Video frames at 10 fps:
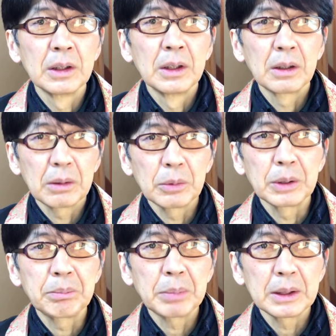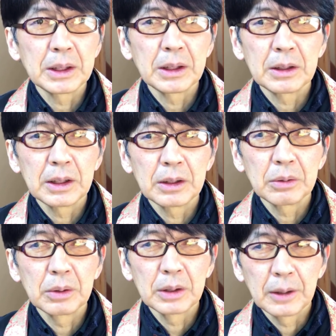これも一般的な傾
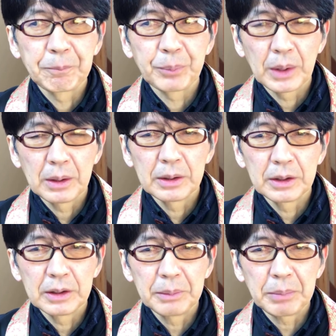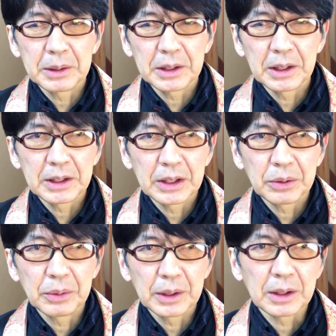向で、えー、一般的な傾
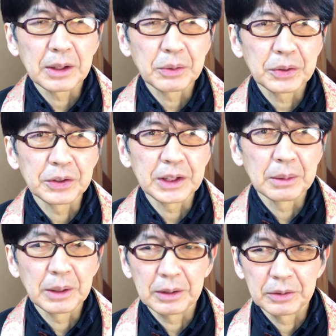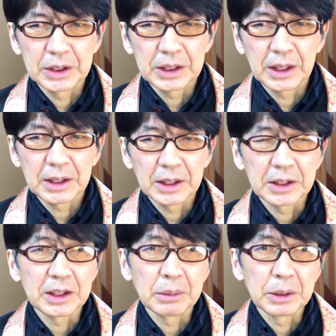向やからこそしゃあの時間かけ
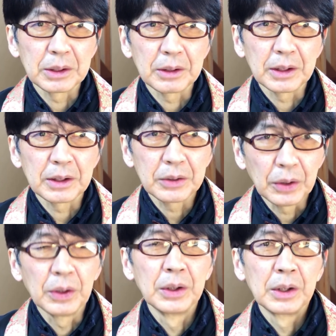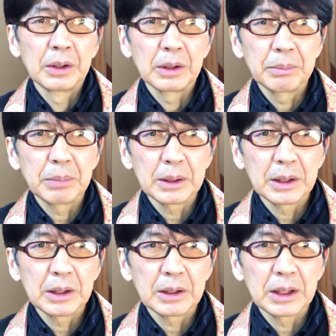て喋ってるんやけど一般
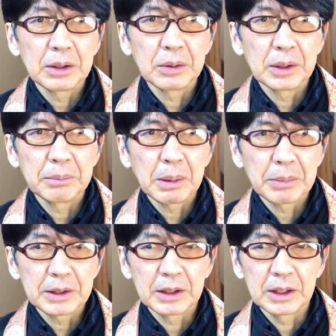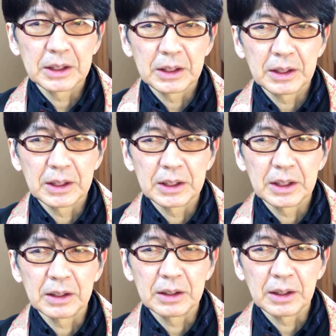的な傾向でパパさんがしっかりし
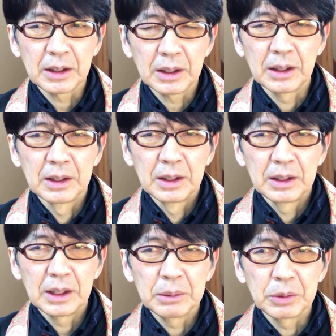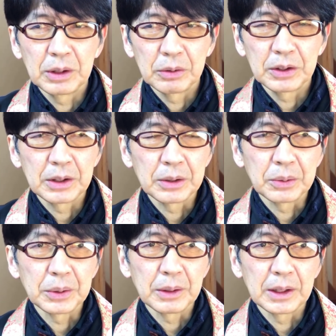てはったから何も恐れる
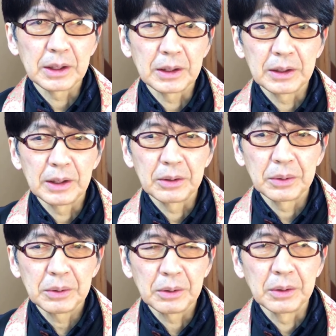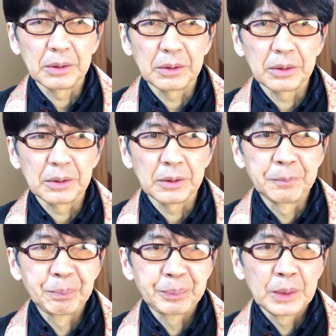ことはなかったということを
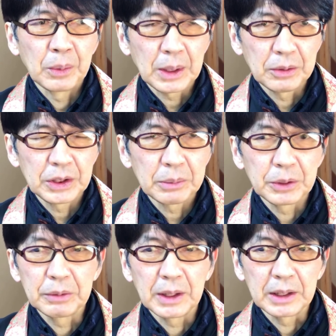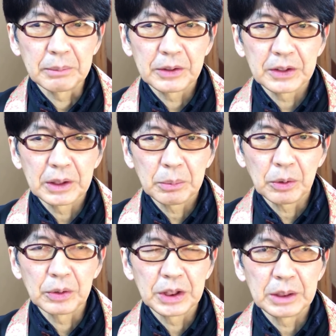他の人も言わはりますけど
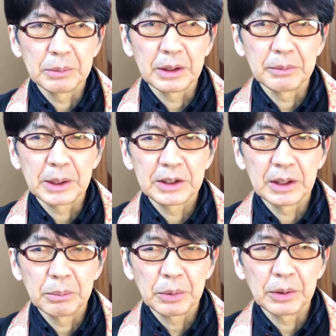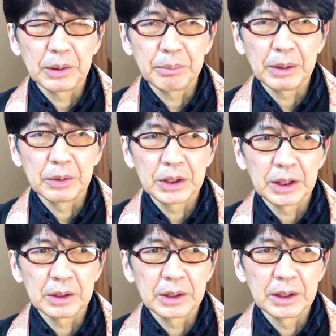も西村真紀さんもやっぱおっ
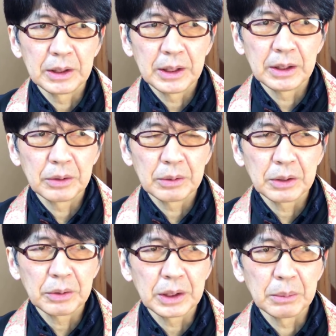しゃっていてどんな時で